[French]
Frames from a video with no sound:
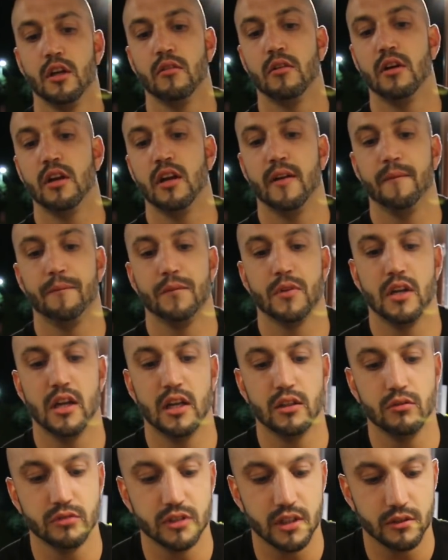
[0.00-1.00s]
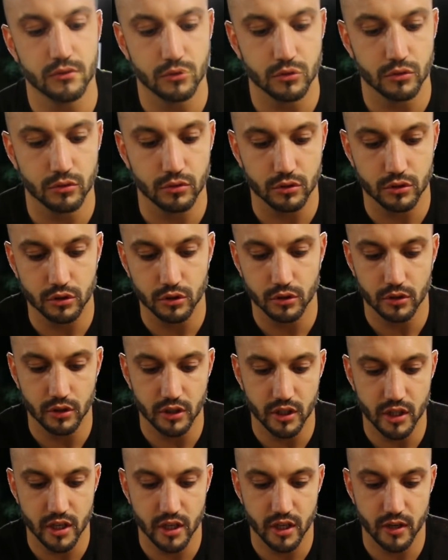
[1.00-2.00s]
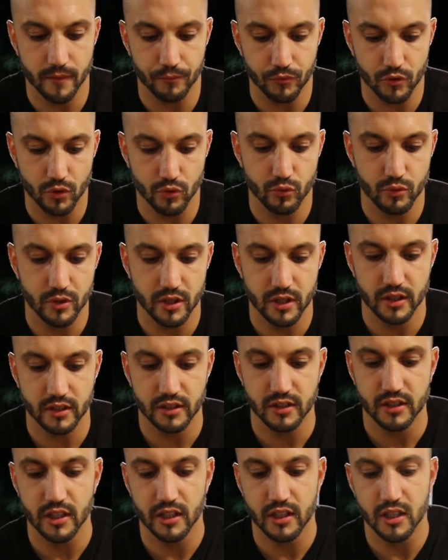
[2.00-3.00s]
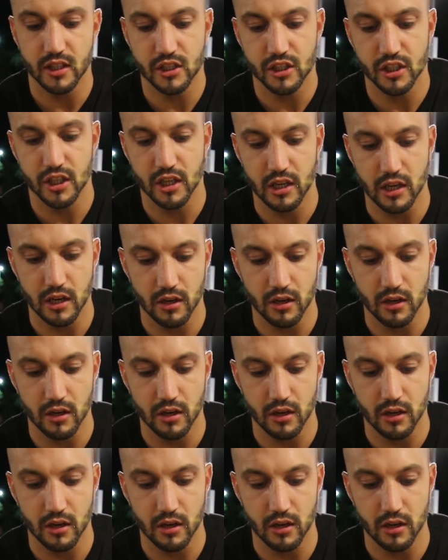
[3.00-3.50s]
Voilà, là nous avons donc euh, les 8 steaks hachés.